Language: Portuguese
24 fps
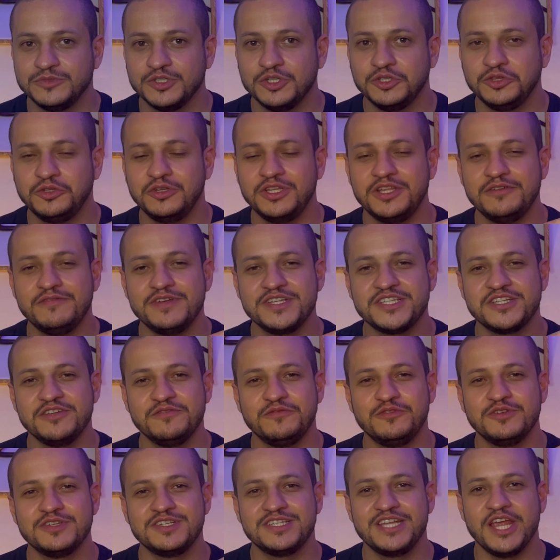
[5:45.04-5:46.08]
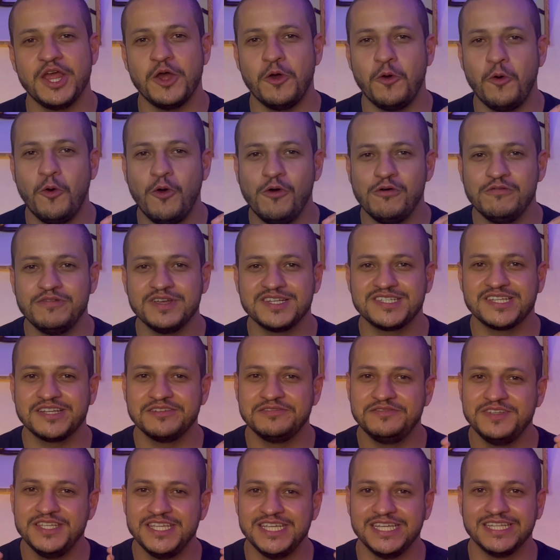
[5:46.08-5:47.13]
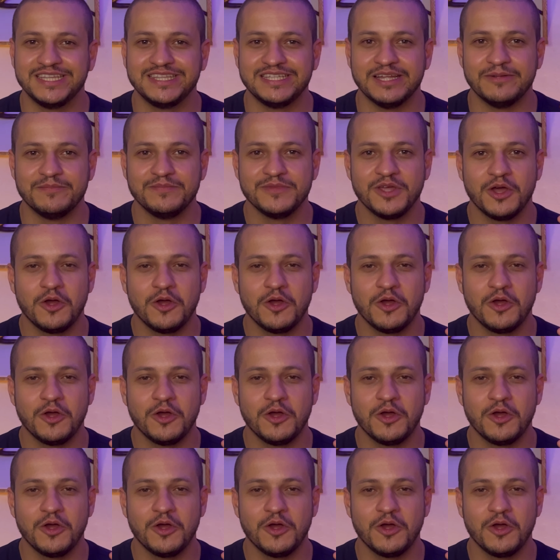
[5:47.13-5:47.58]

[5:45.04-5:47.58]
Toda vez que você ouve essa vinheta,